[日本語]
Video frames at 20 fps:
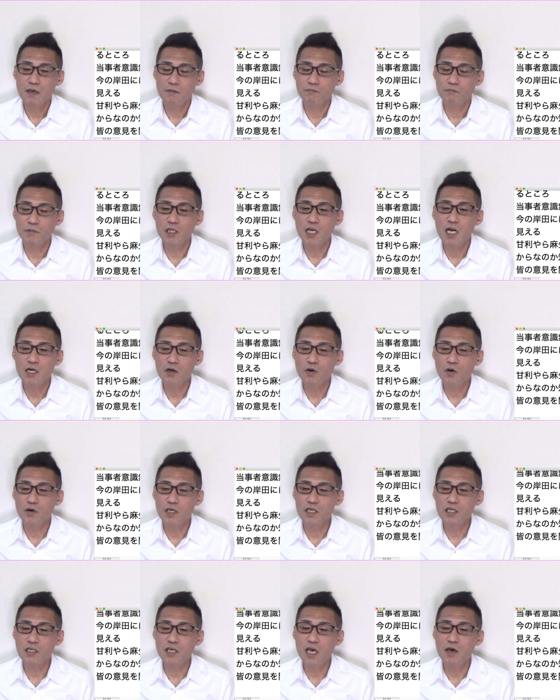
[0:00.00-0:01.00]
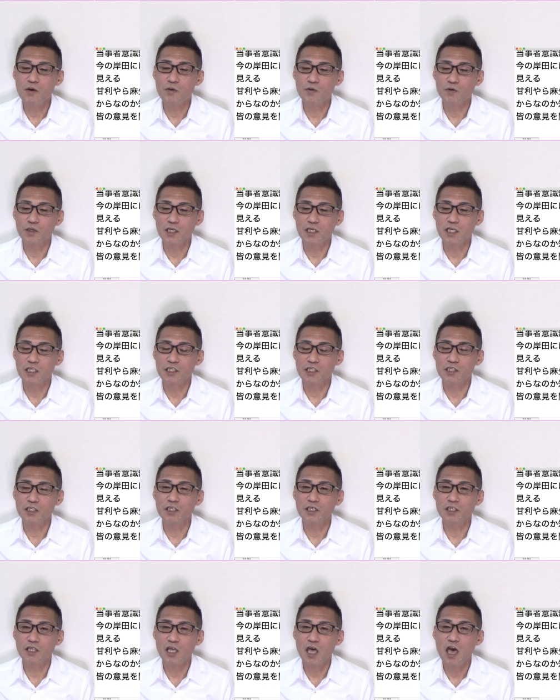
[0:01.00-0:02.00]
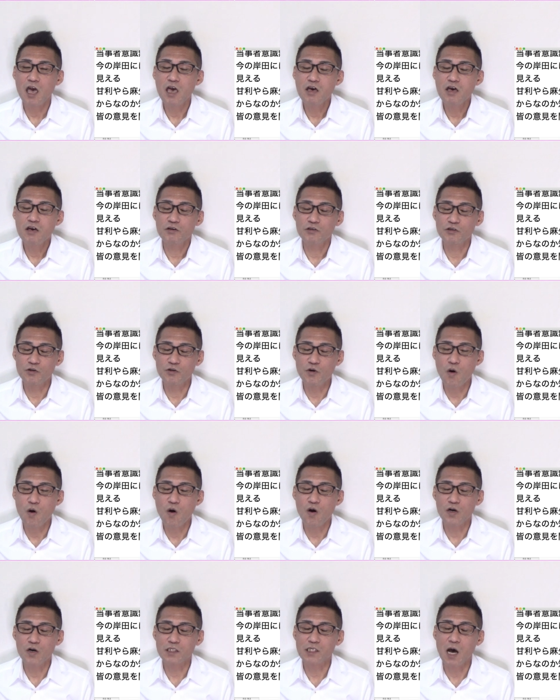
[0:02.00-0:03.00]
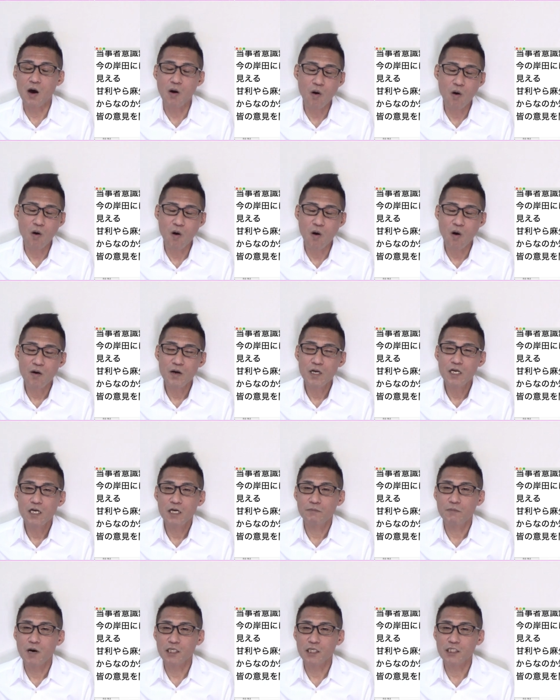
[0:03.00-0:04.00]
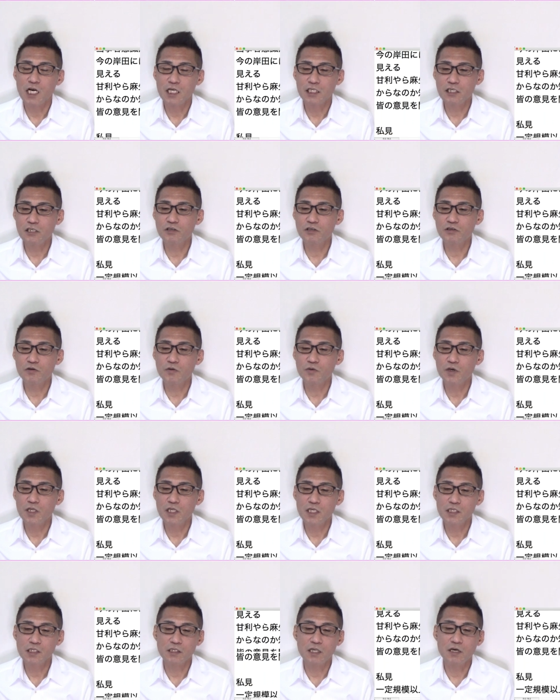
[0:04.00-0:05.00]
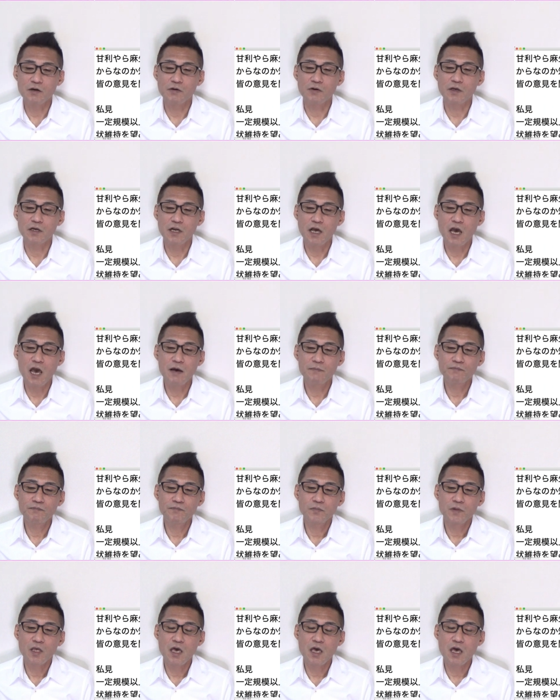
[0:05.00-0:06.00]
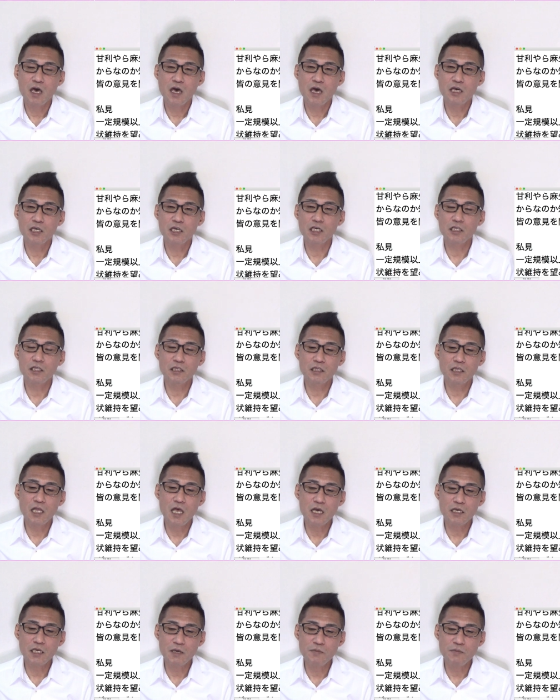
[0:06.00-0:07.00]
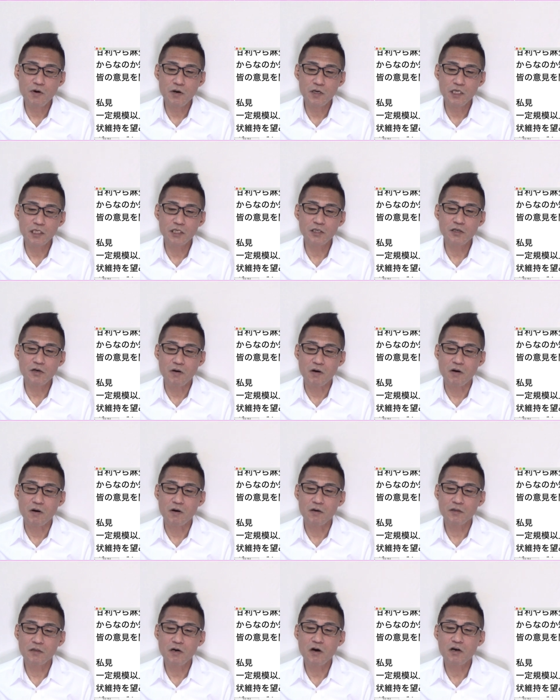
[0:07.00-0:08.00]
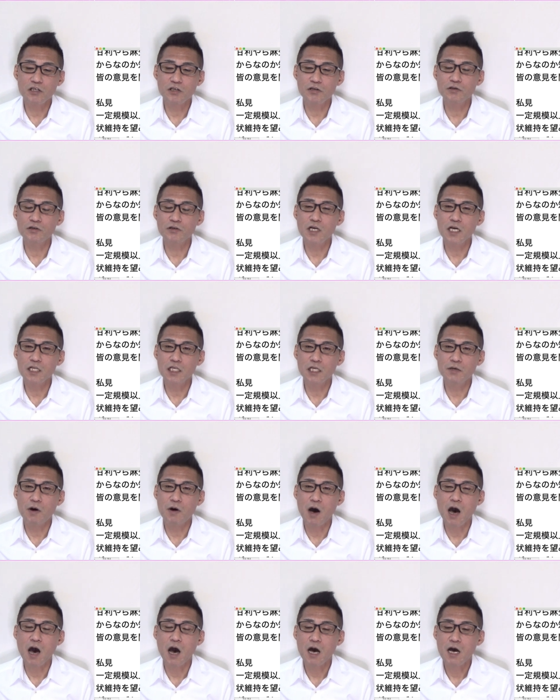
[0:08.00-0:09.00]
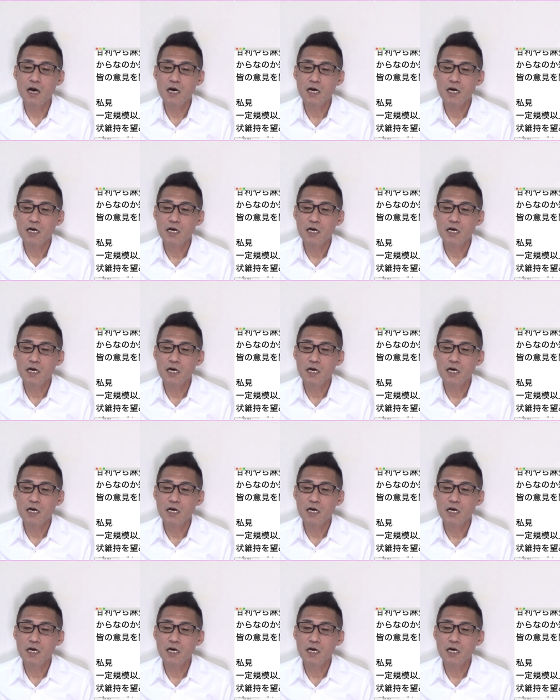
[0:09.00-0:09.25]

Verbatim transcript: 皆の意見を聞きすぎて、うおう、さおう。まさしくこれですね、これね。えー、一定規模以上の集団には、